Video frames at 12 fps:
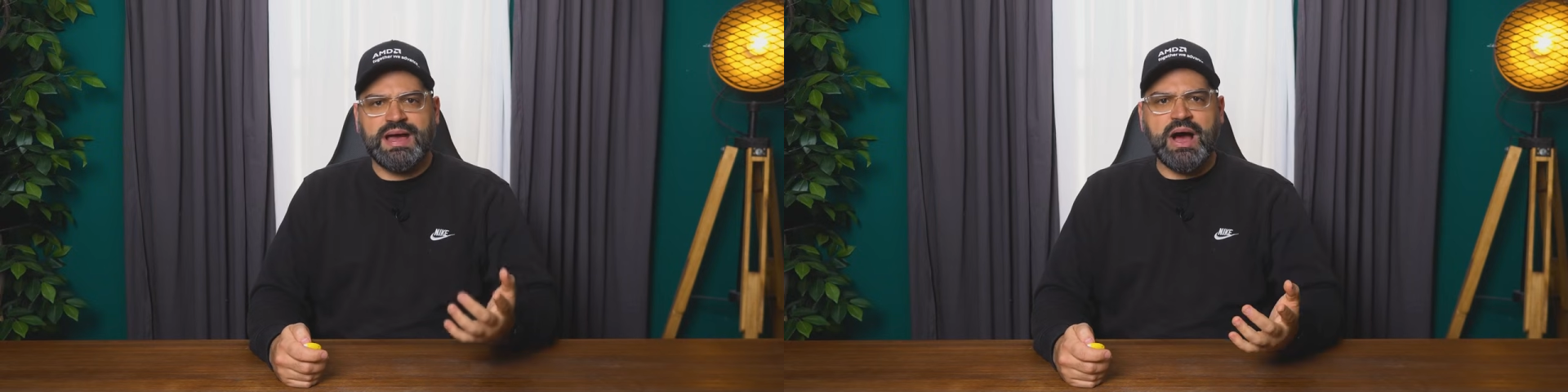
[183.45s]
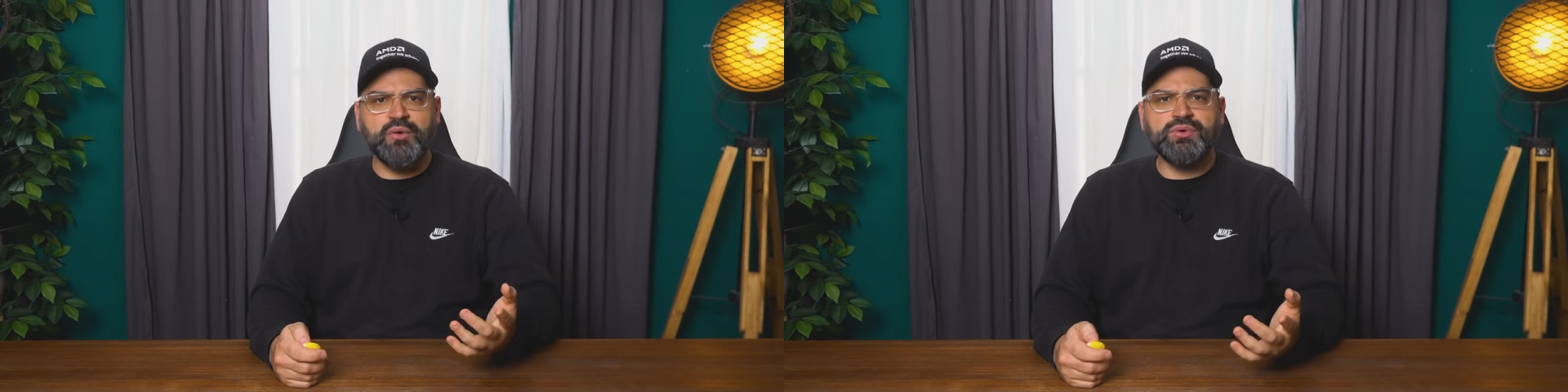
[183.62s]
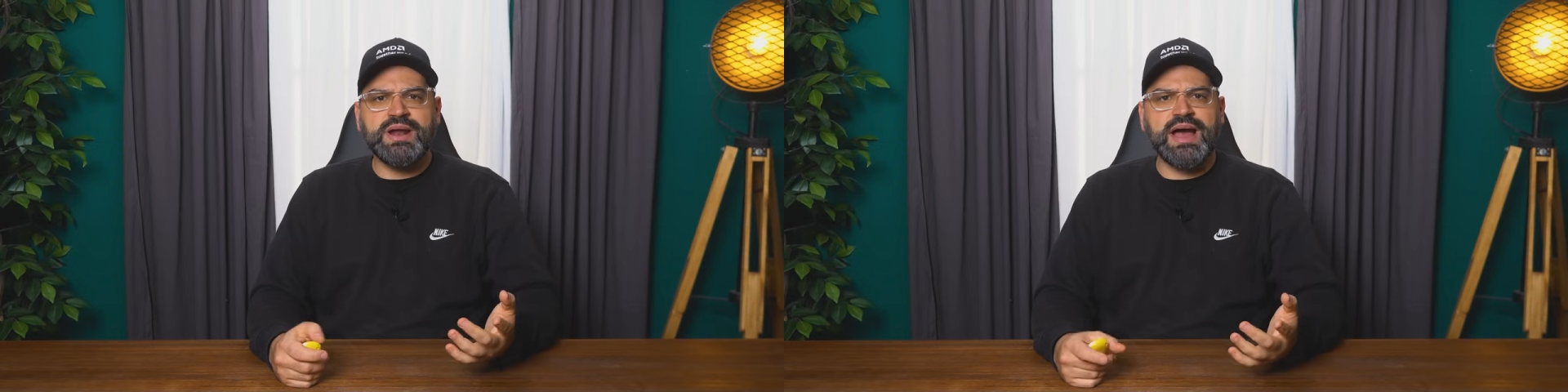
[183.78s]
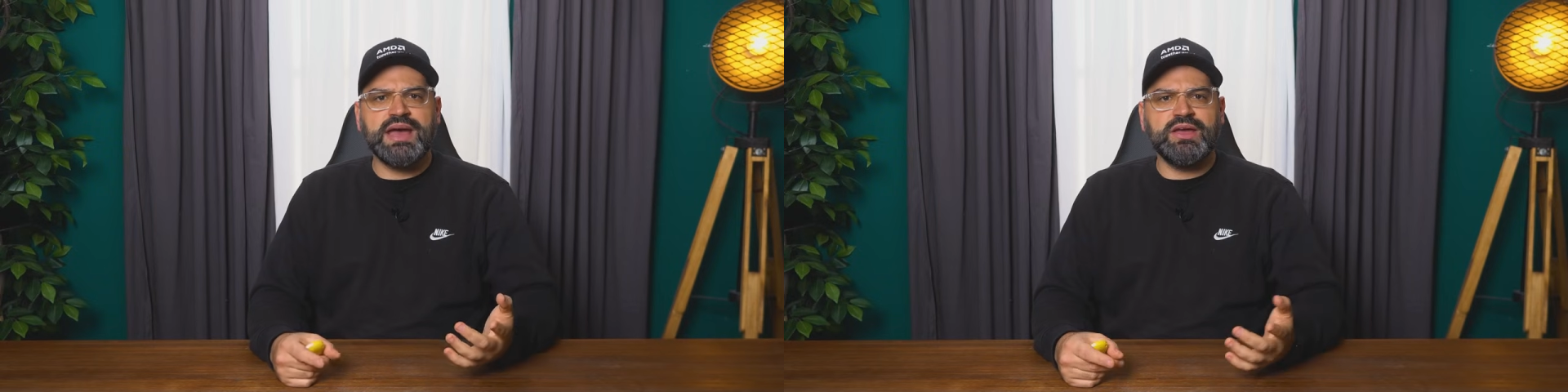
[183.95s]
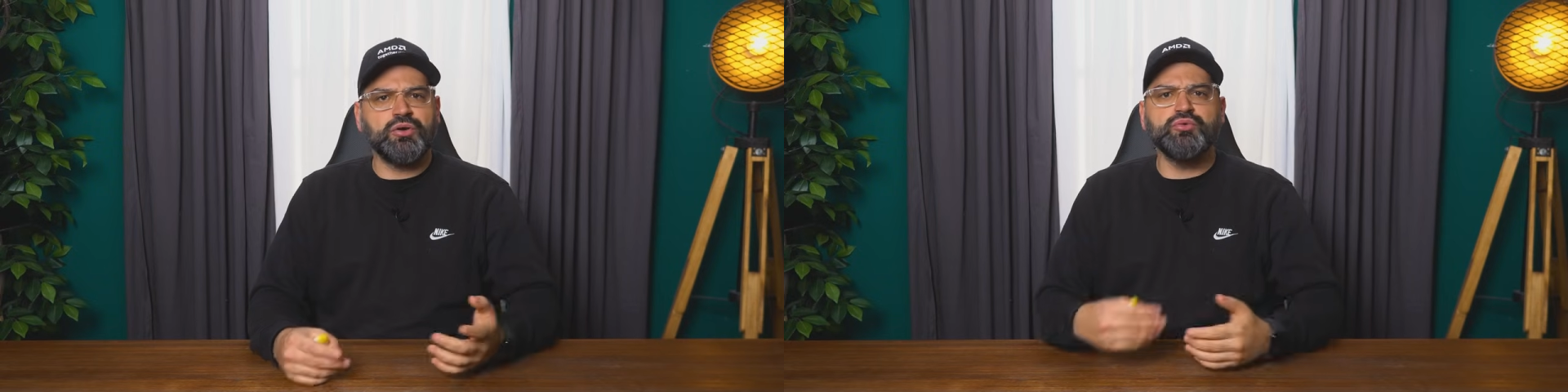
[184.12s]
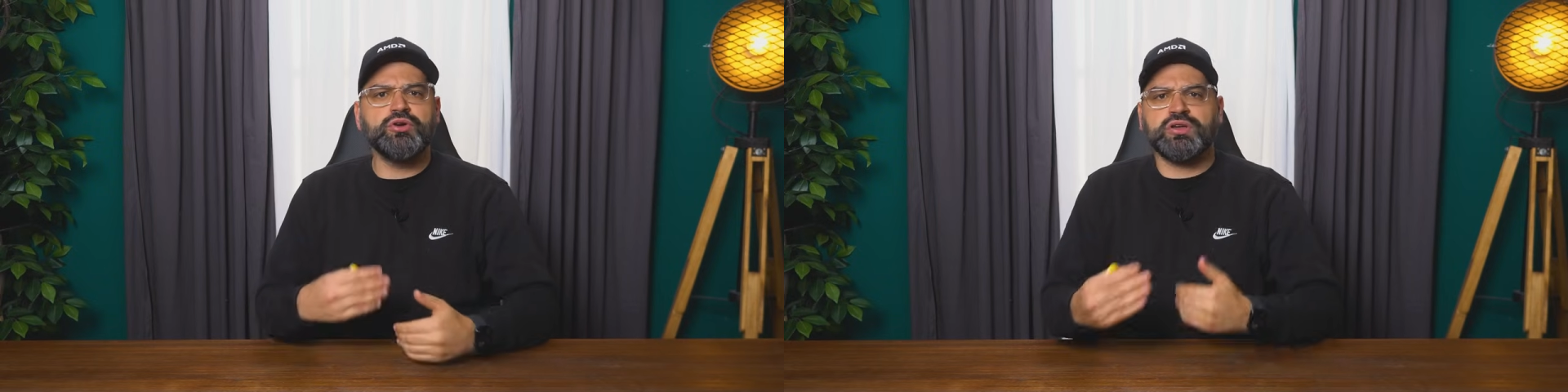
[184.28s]
aún
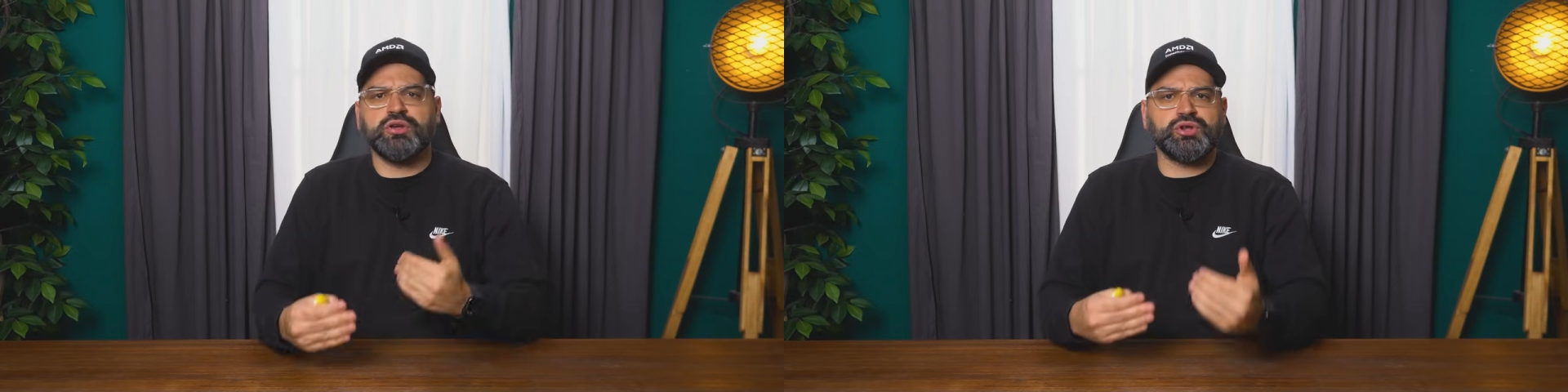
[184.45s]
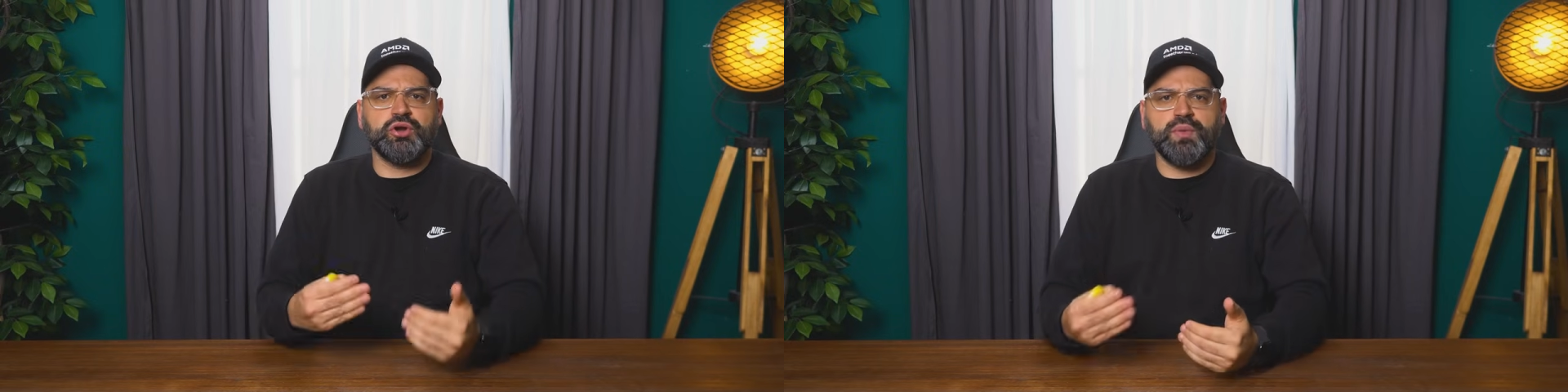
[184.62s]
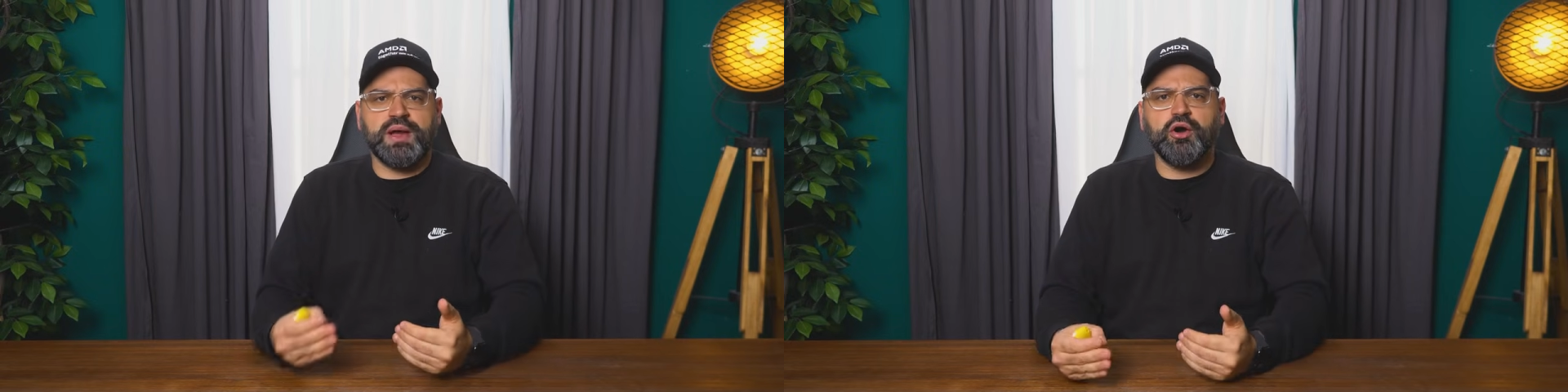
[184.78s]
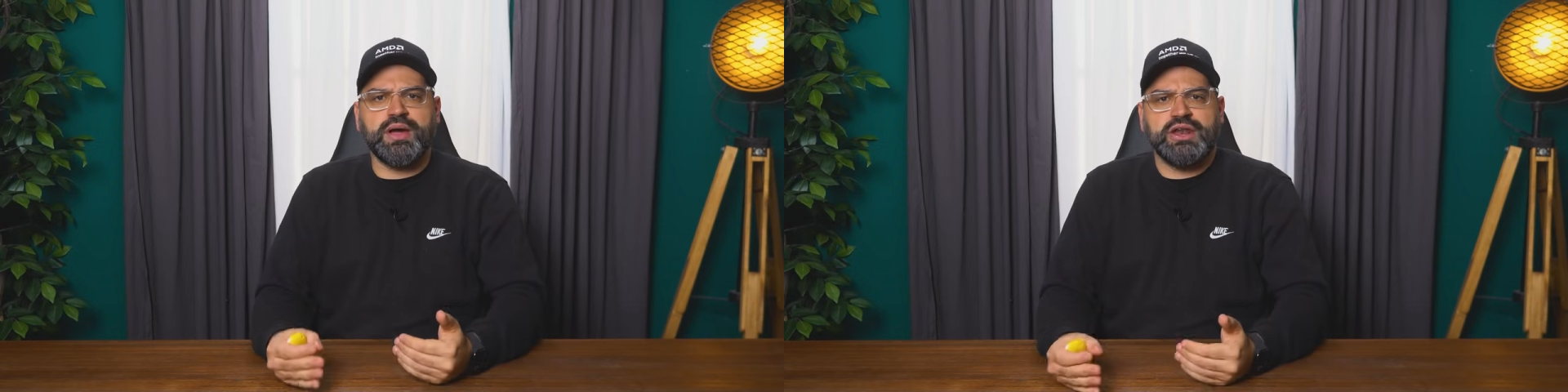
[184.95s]
hay uno que otro juego